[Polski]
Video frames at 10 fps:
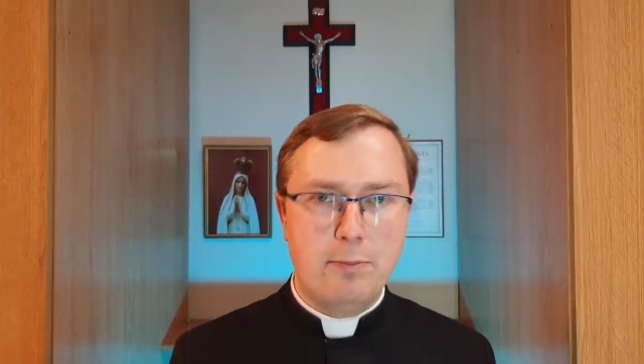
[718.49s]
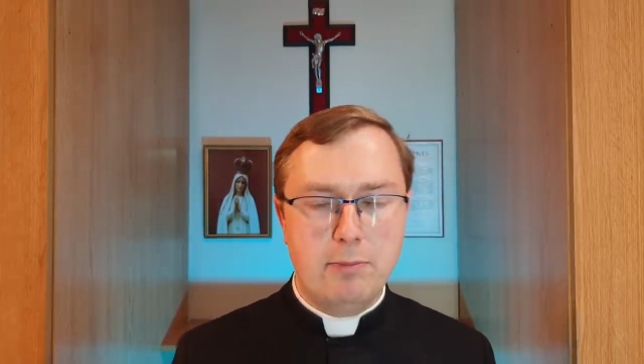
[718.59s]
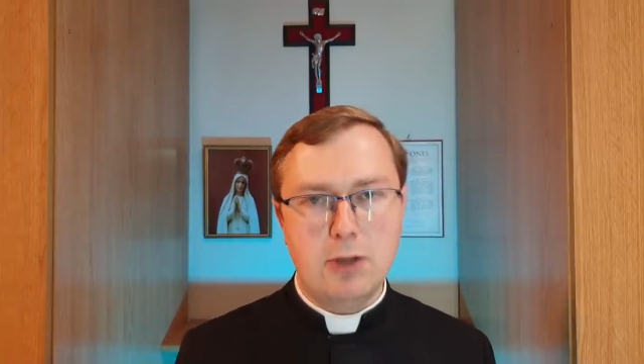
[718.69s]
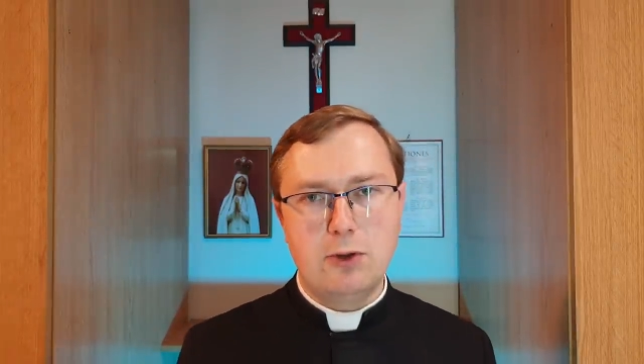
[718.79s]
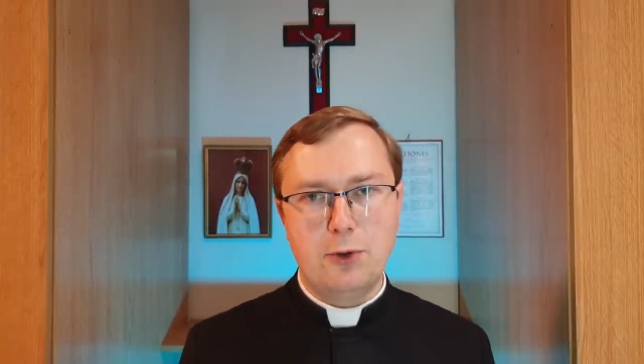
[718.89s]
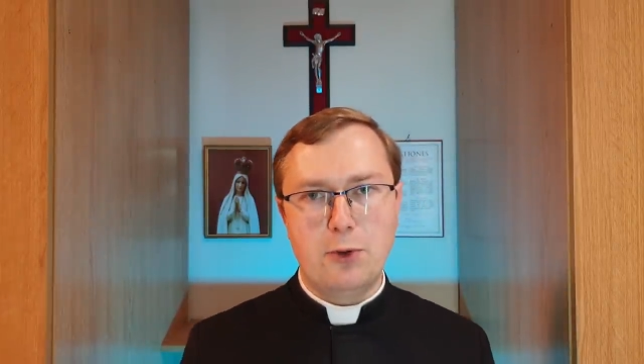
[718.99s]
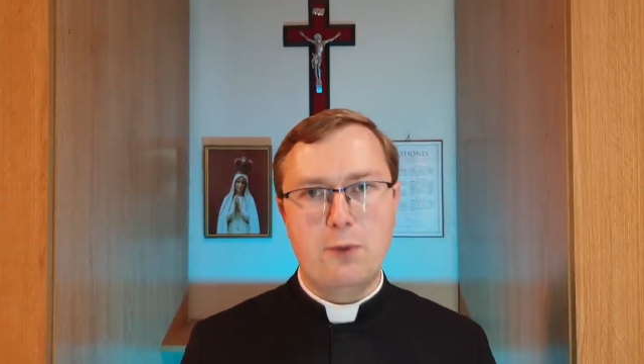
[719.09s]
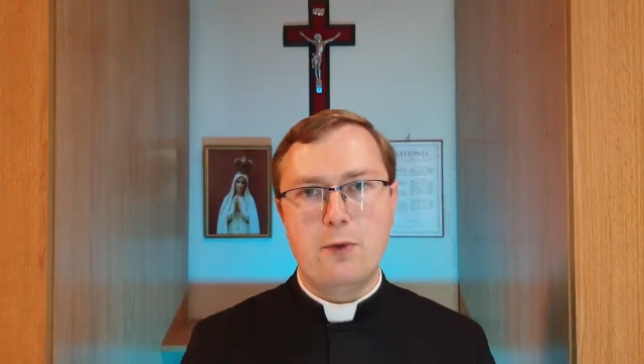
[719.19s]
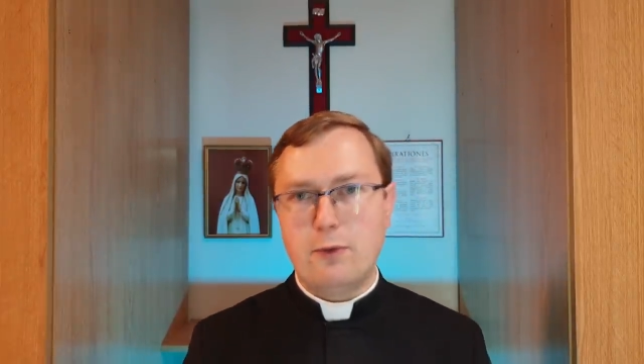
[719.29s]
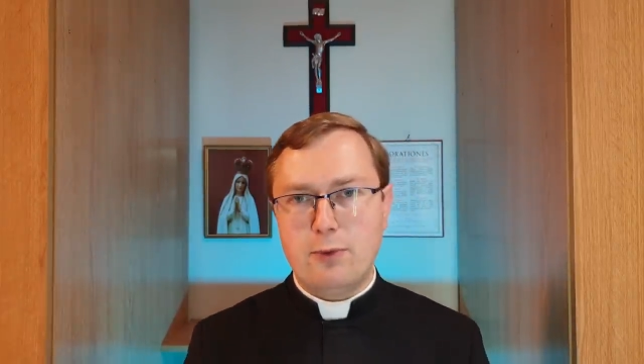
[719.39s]

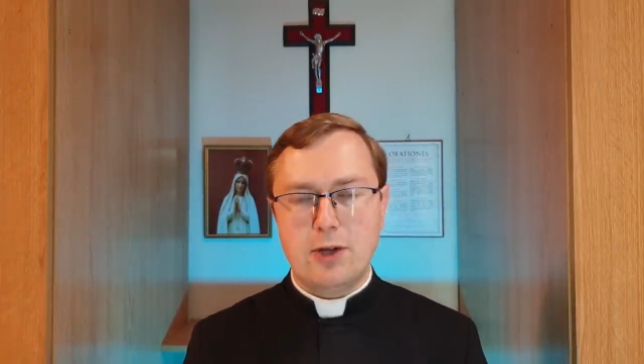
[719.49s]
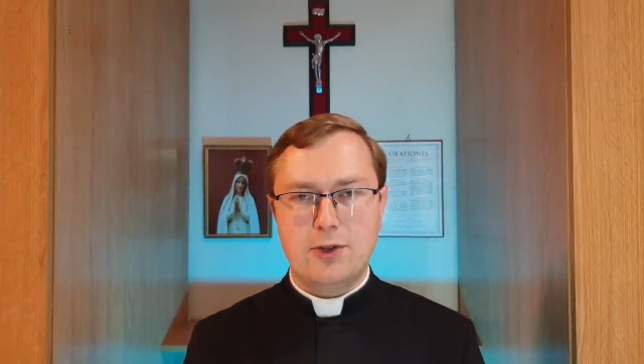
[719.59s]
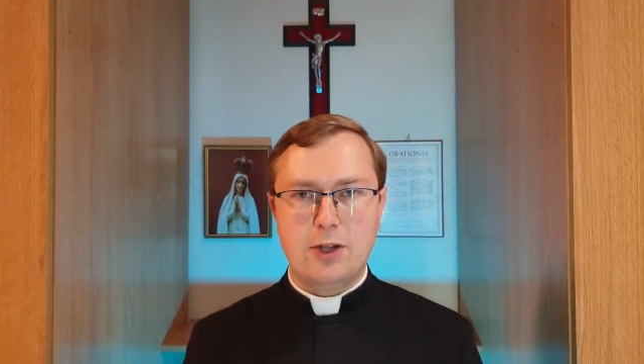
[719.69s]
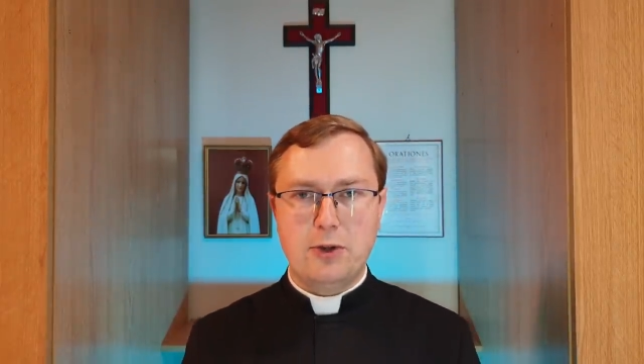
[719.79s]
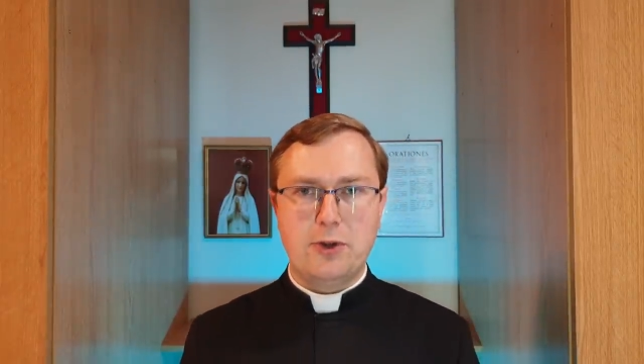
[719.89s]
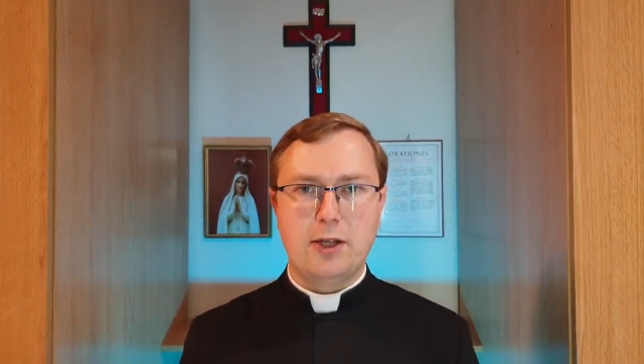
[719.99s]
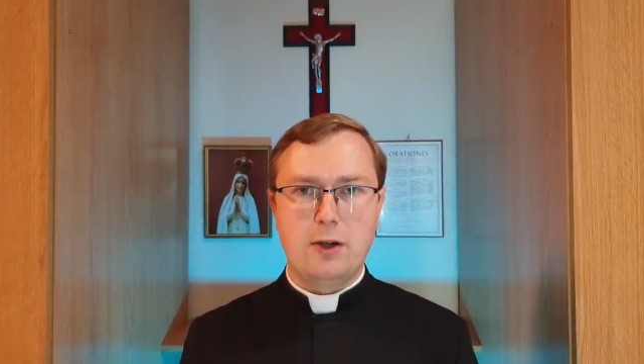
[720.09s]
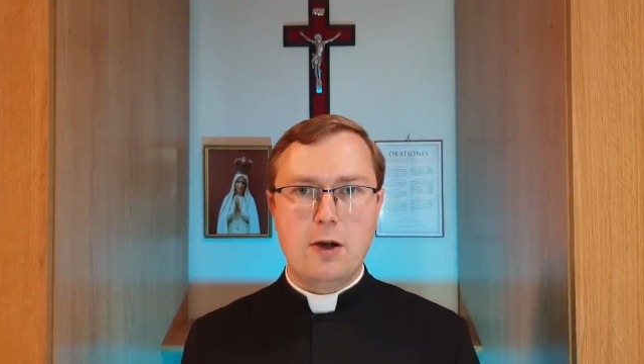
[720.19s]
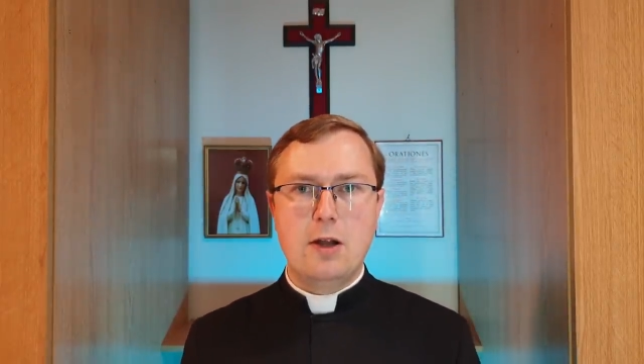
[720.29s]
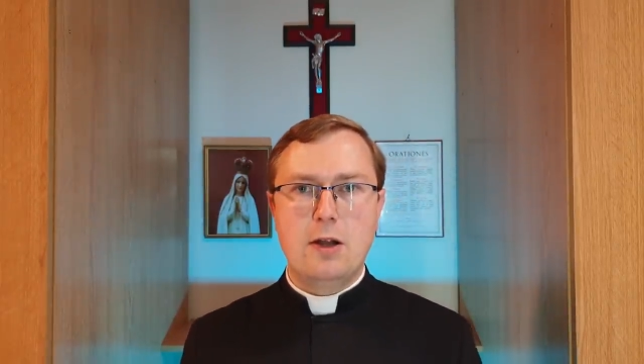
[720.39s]
metodą właśnie do
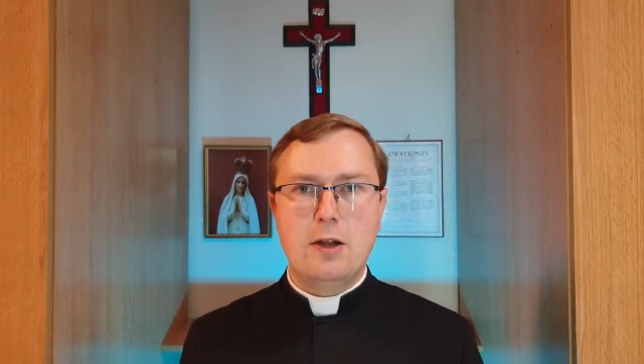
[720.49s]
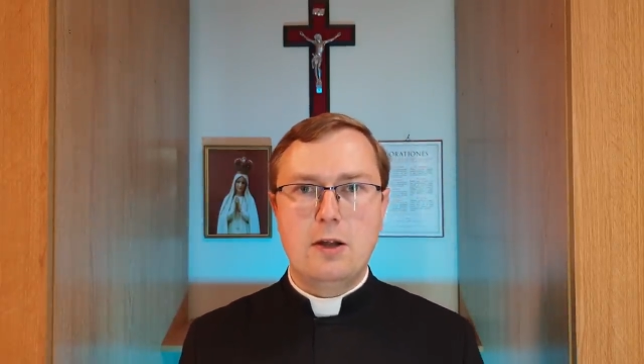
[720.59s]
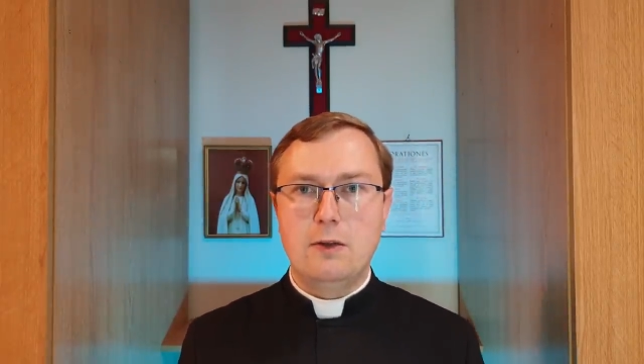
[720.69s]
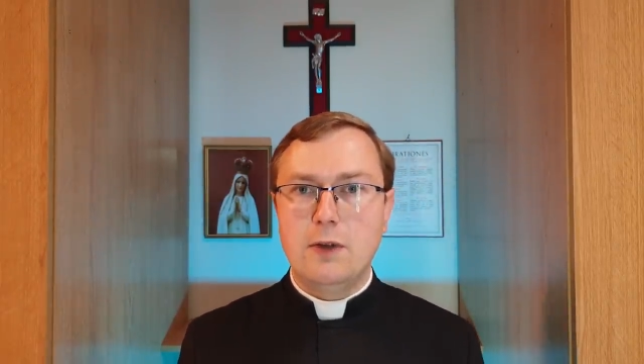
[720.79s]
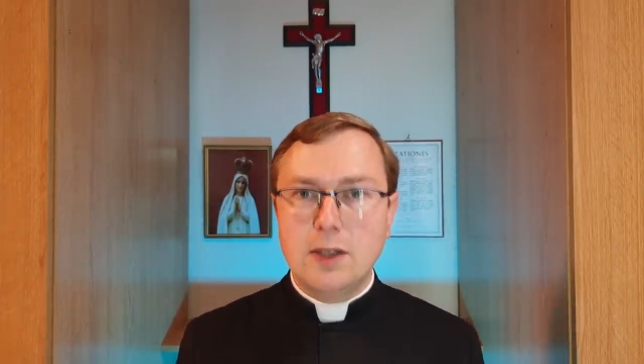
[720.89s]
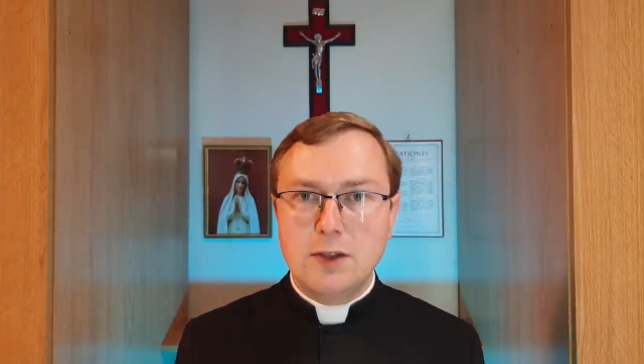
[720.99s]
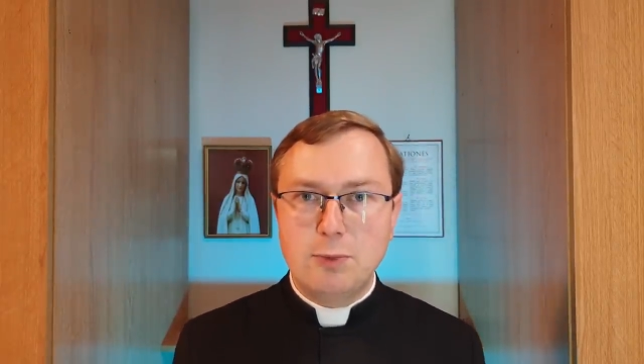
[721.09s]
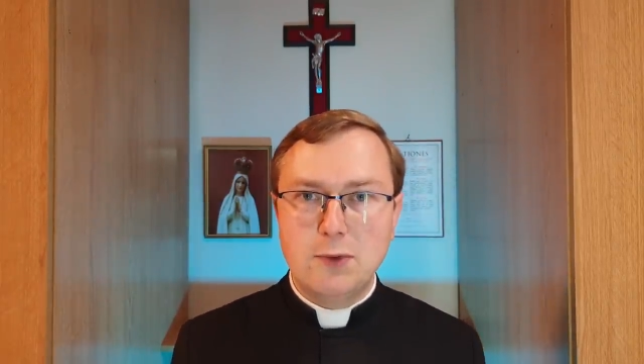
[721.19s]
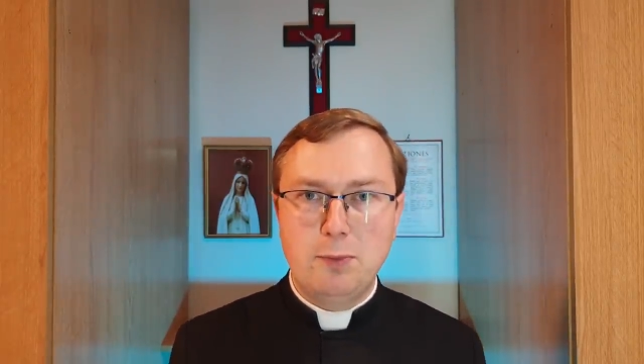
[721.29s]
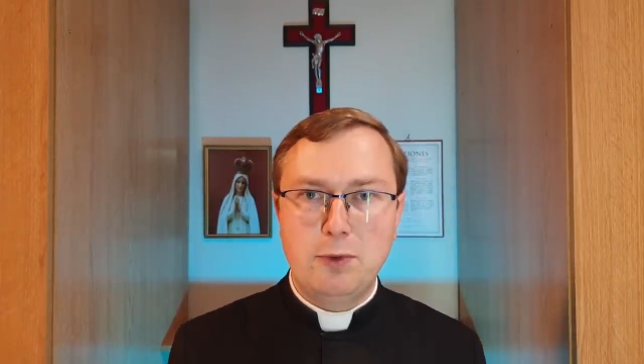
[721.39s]
tego. W jaki
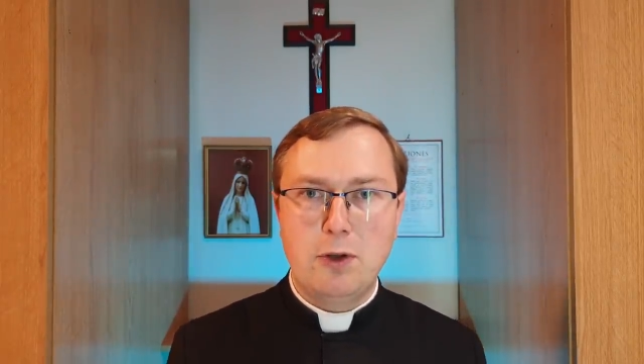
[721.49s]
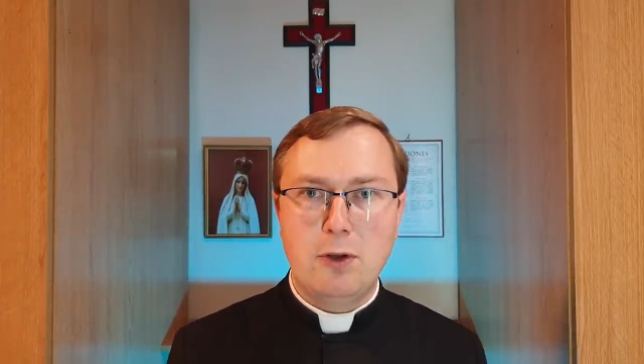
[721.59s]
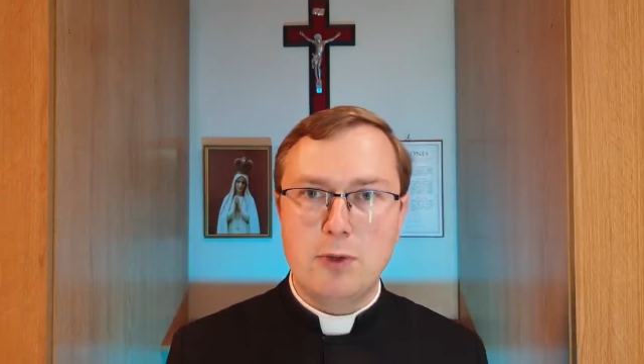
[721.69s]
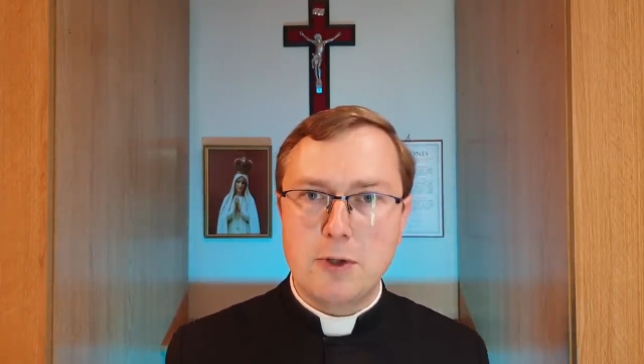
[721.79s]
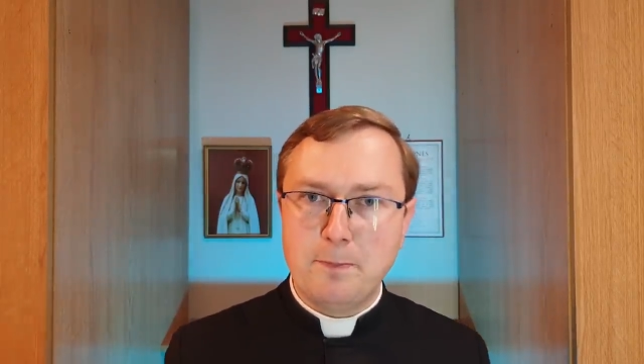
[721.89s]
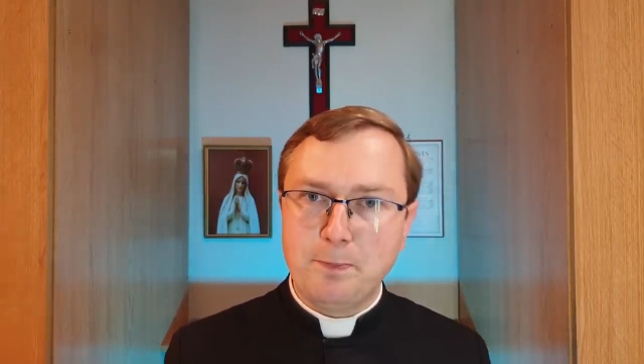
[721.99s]
sposób to robić?